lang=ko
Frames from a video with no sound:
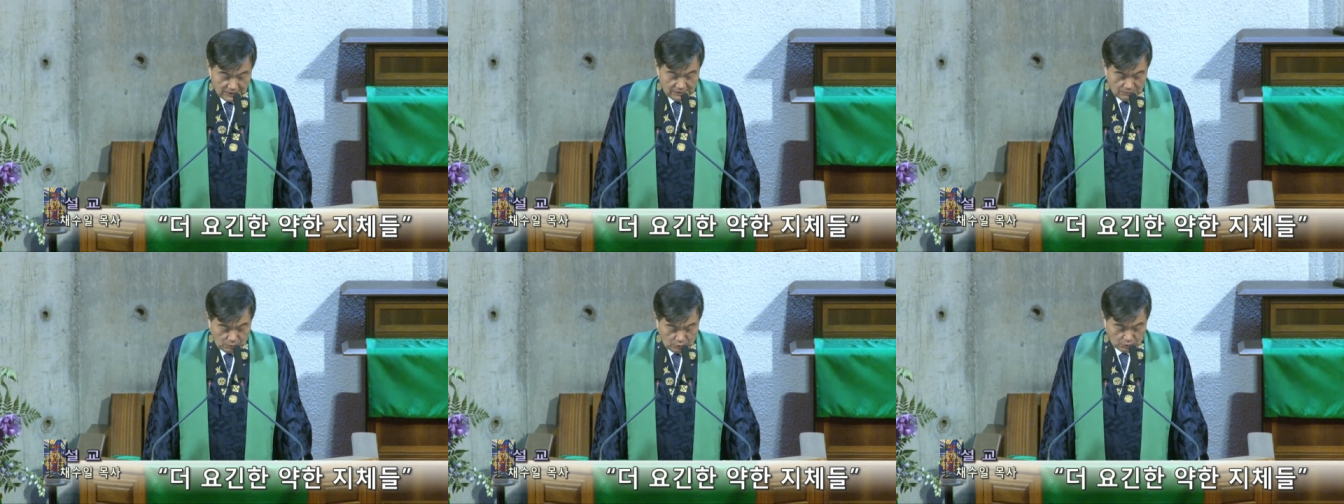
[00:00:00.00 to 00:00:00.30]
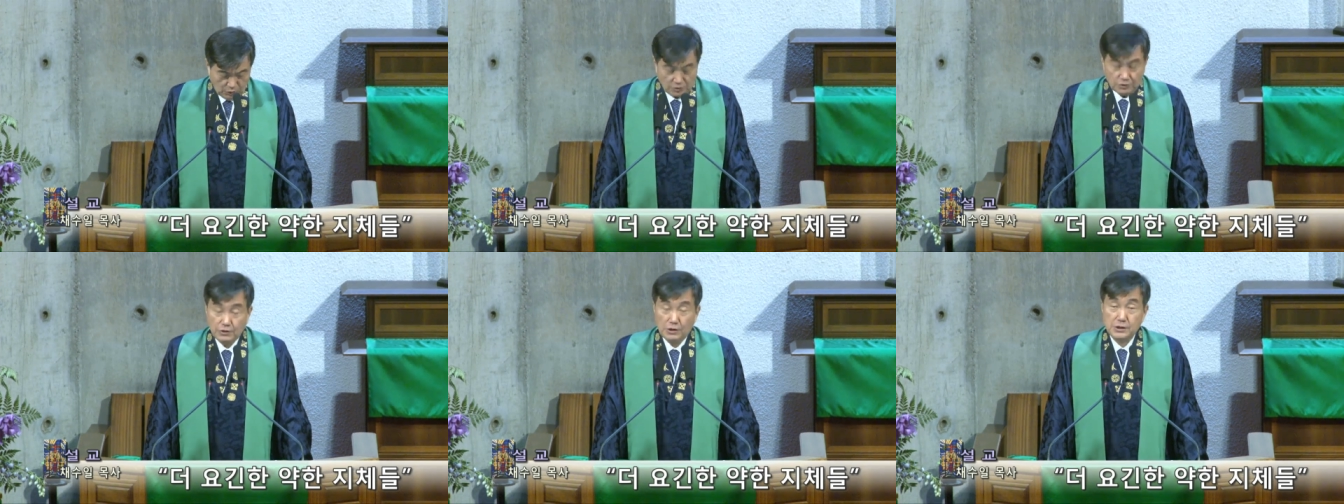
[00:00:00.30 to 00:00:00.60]

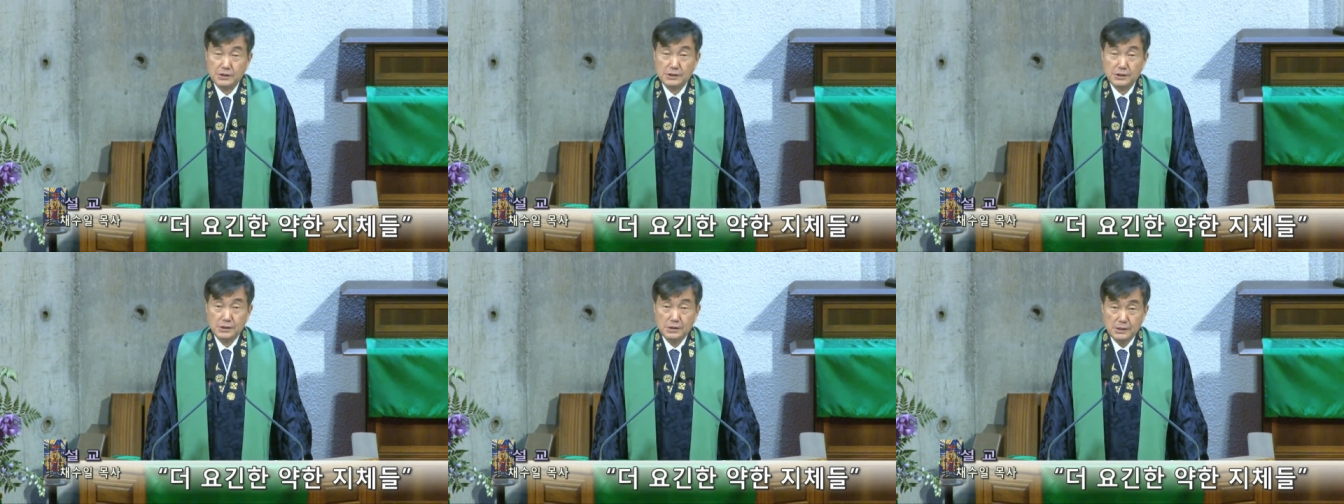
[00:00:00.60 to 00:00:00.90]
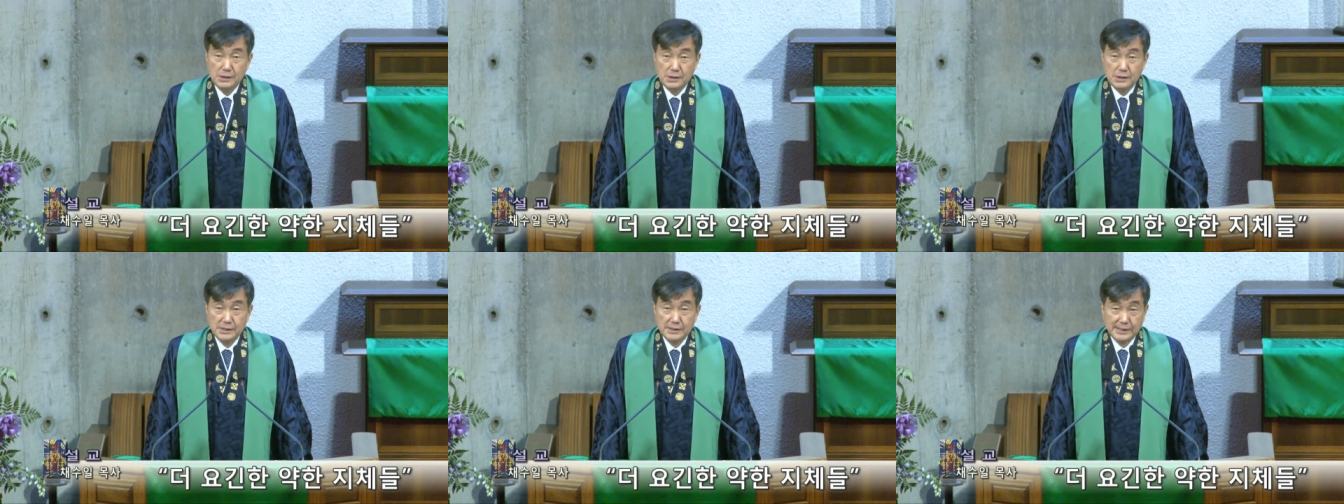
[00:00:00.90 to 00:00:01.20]
모든
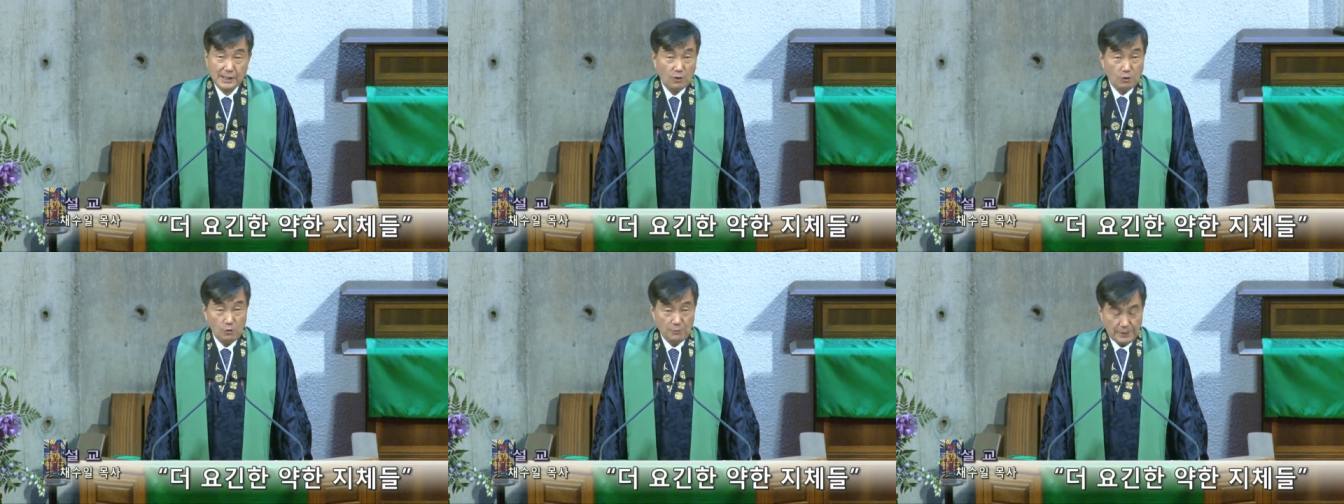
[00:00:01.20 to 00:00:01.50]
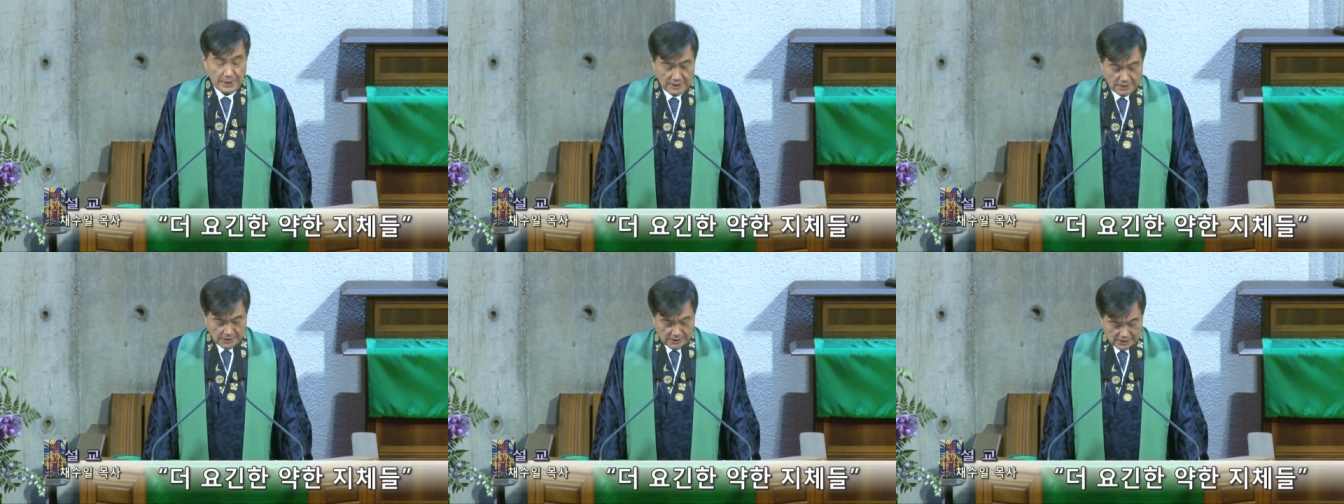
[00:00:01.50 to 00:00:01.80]
것을 사고
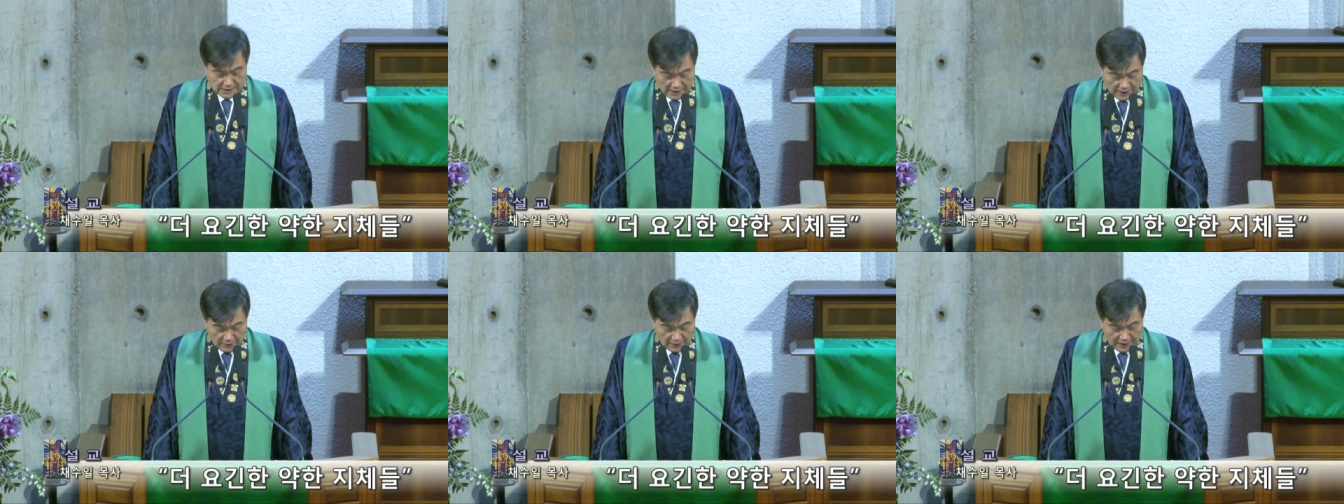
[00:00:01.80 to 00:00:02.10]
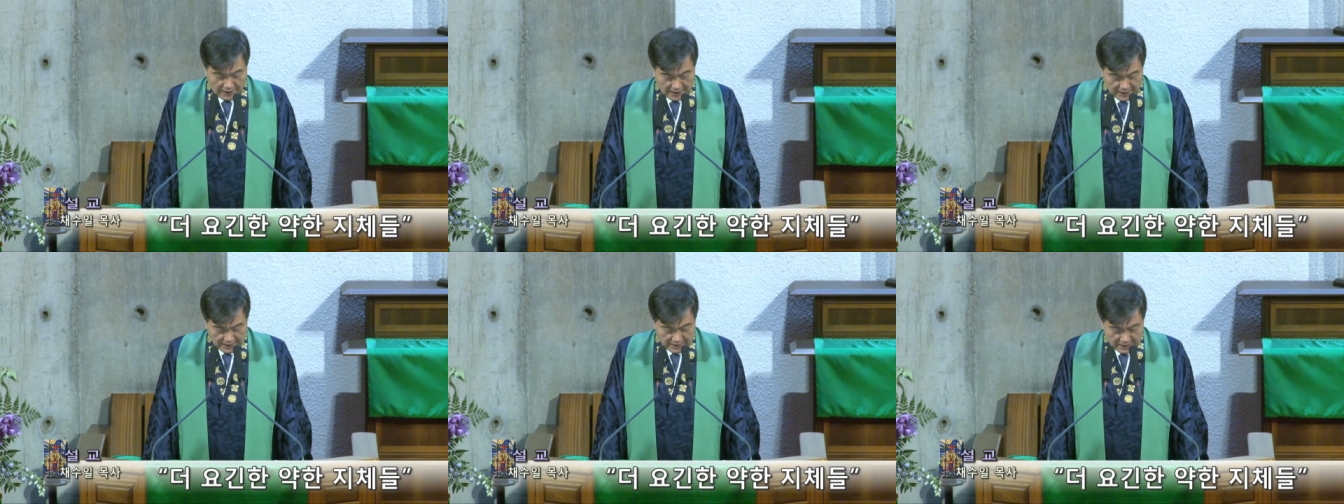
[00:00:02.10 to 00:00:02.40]
파는
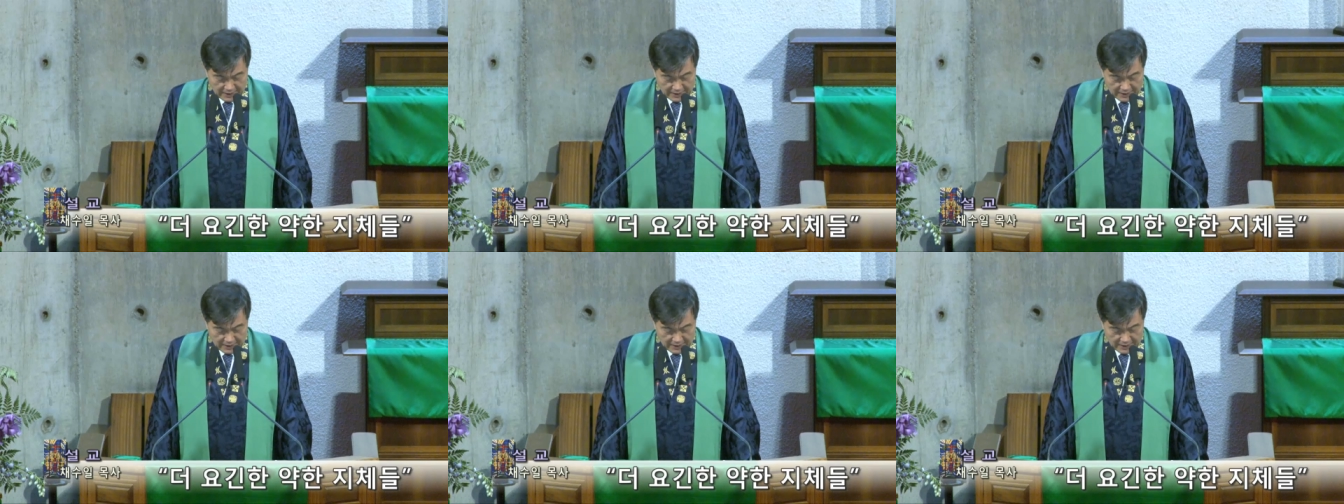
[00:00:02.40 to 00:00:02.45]
사회,